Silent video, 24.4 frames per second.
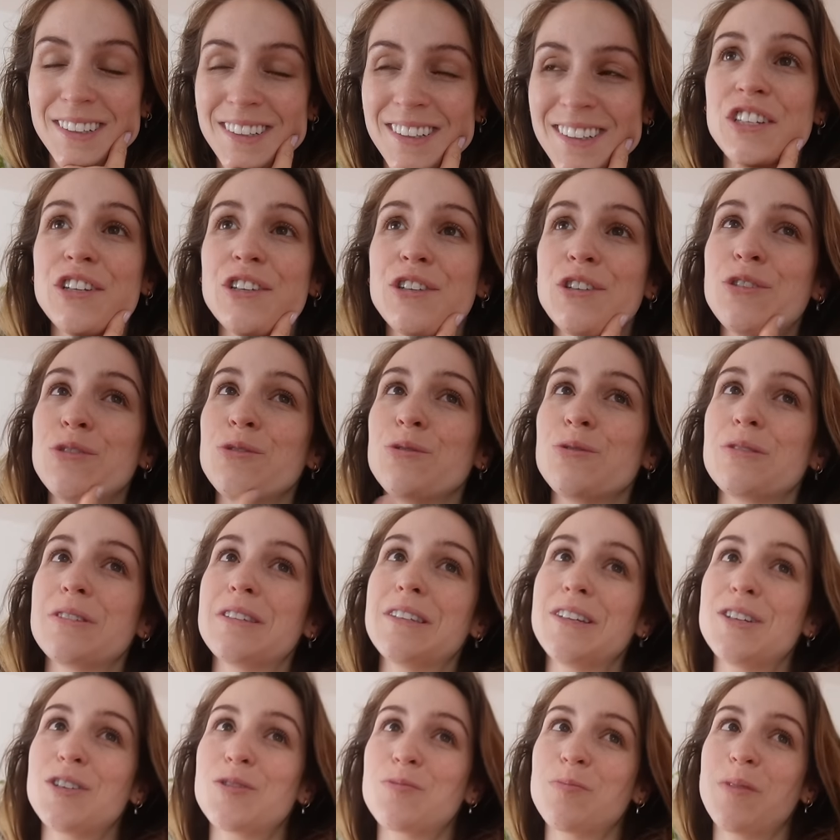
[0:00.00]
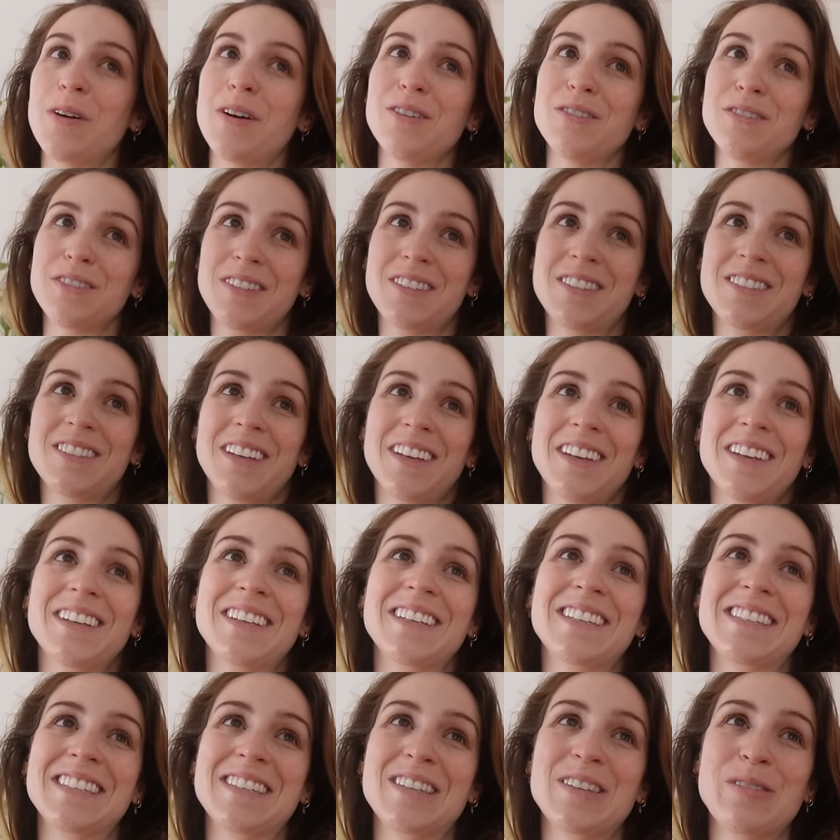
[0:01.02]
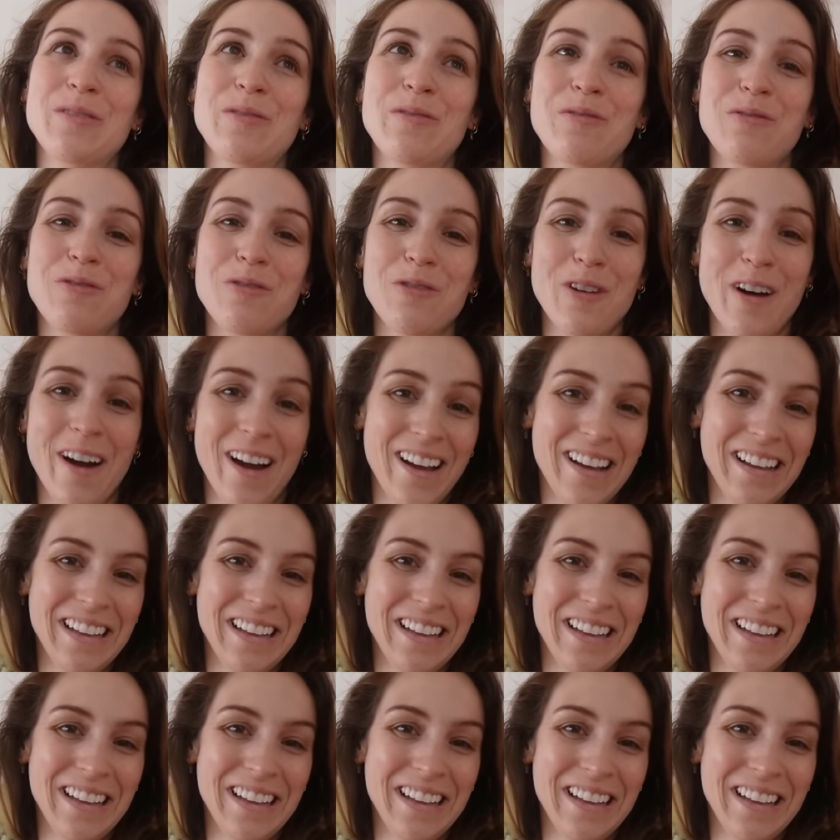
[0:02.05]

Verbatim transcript: J'ai je pense, 5-6 fois.